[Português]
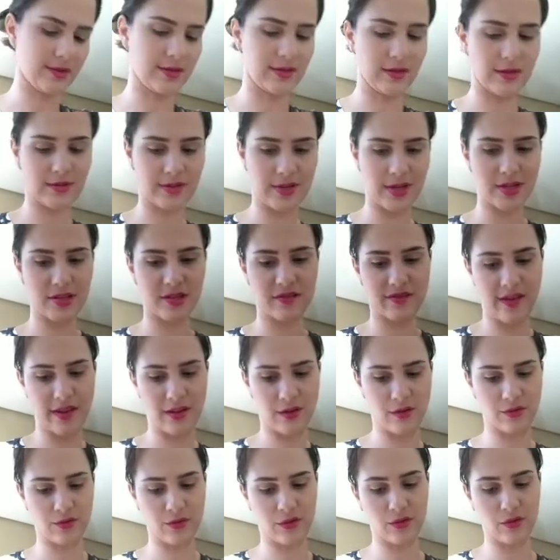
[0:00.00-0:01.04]
Então, se ele estiver em
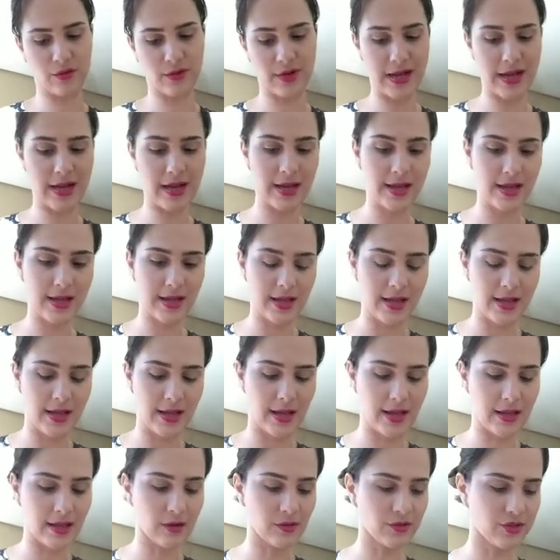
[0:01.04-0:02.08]
outro lugar,
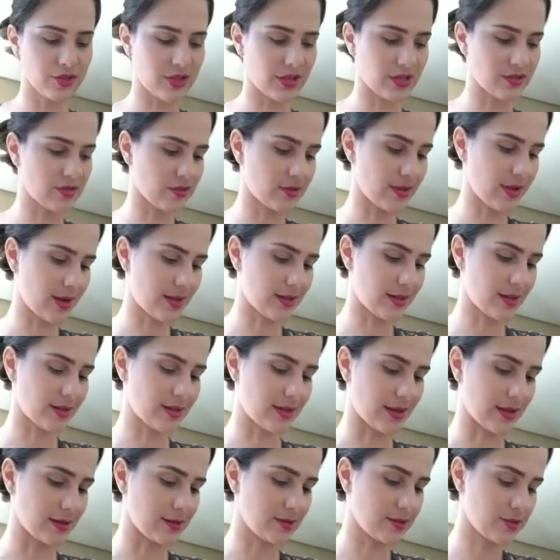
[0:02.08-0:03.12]
ele não tira a soneca da
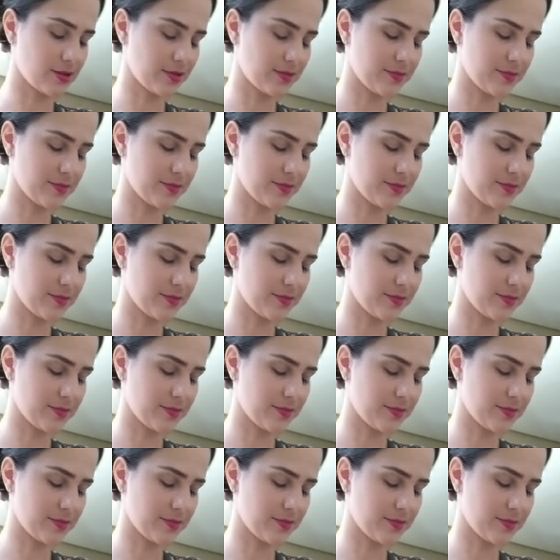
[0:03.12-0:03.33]
tarde.